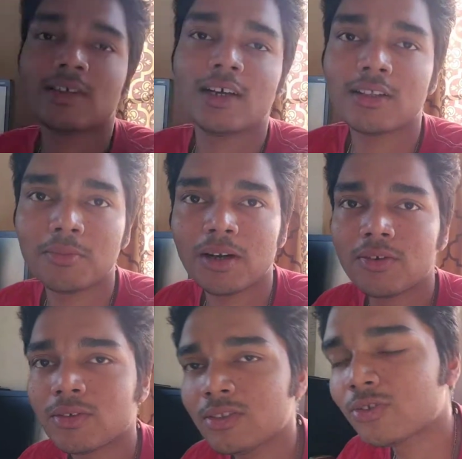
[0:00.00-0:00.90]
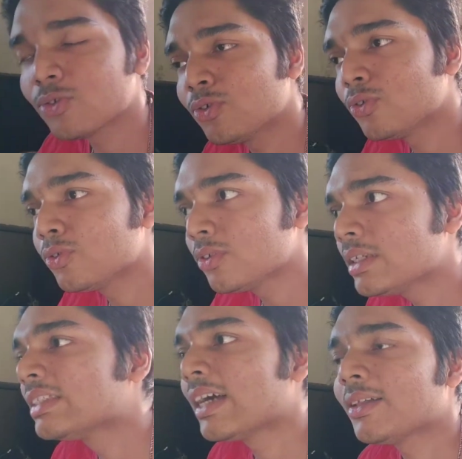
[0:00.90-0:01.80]
सात बावन सो
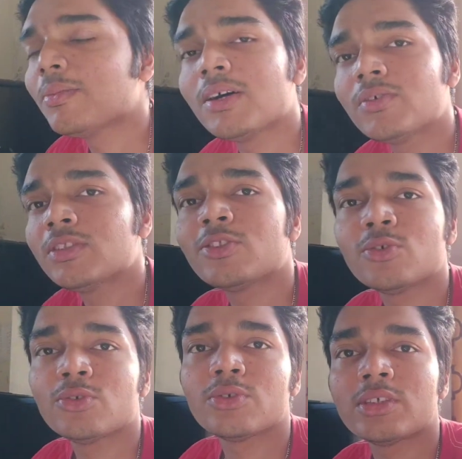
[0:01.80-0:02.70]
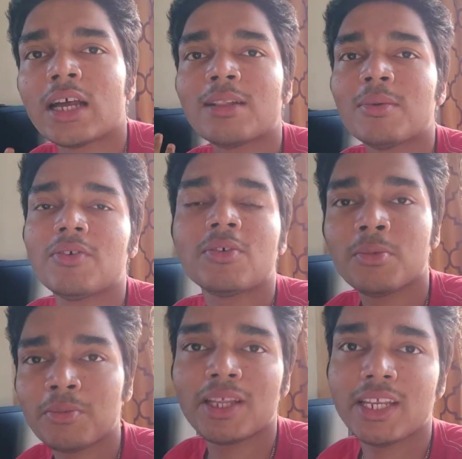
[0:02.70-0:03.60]
सात बावन तो सात बावन
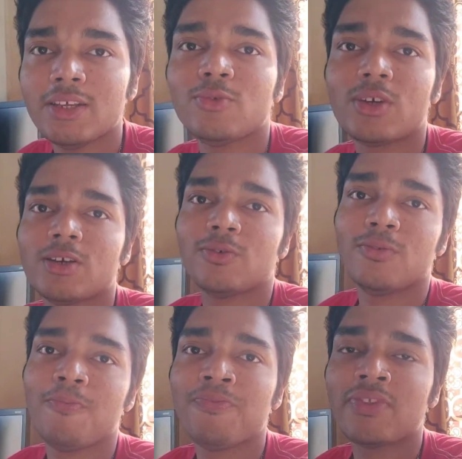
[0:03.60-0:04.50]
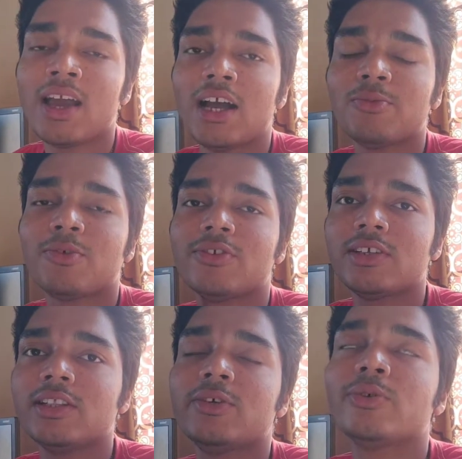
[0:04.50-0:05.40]
में मैं नहीं उठा हूँ आज बहुत
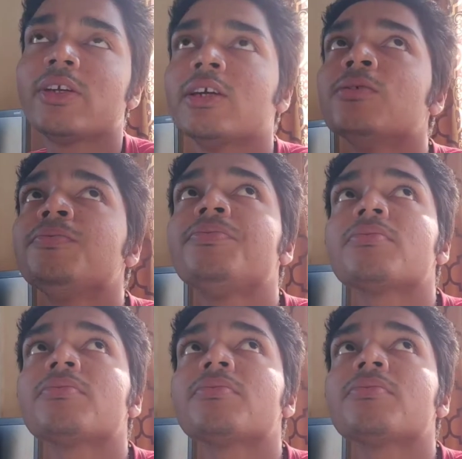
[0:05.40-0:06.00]
जल्दी उठ गया हूँ